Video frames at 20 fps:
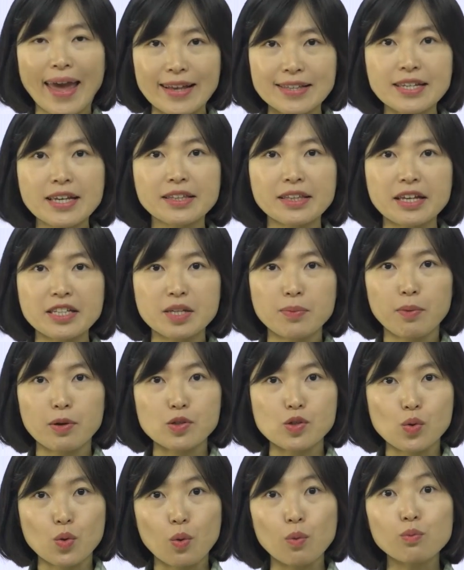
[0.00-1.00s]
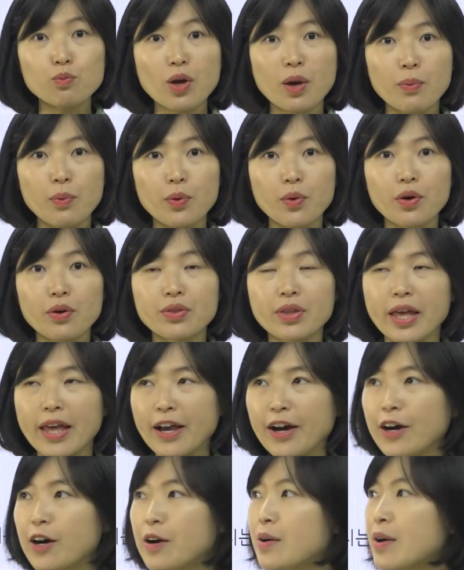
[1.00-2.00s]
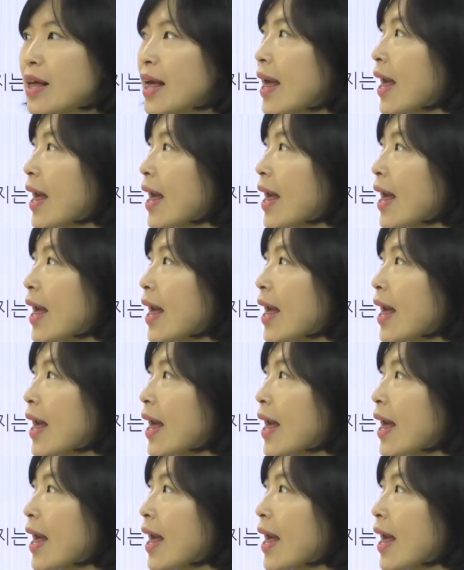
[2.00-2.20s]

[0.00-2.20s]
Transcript: S에 대해서 먼저 공부해 볼 건데요.